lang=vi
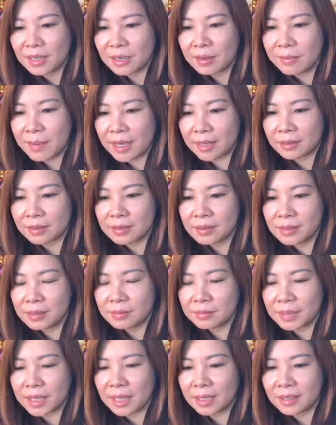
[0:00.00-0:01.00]
các bạn nói
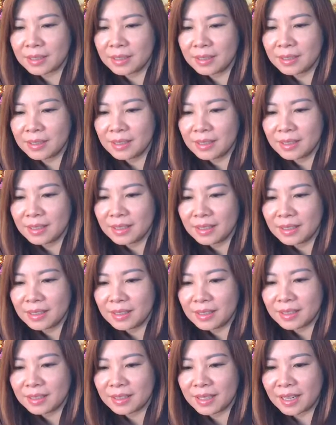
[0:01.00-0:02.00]
hôm nay
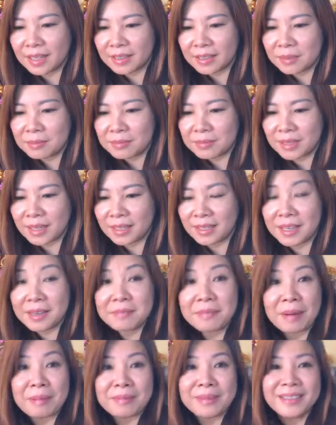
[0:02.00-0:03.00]
để tóc này
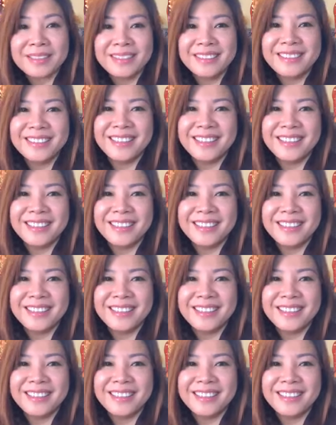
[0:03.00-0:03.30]
thấy mập hơn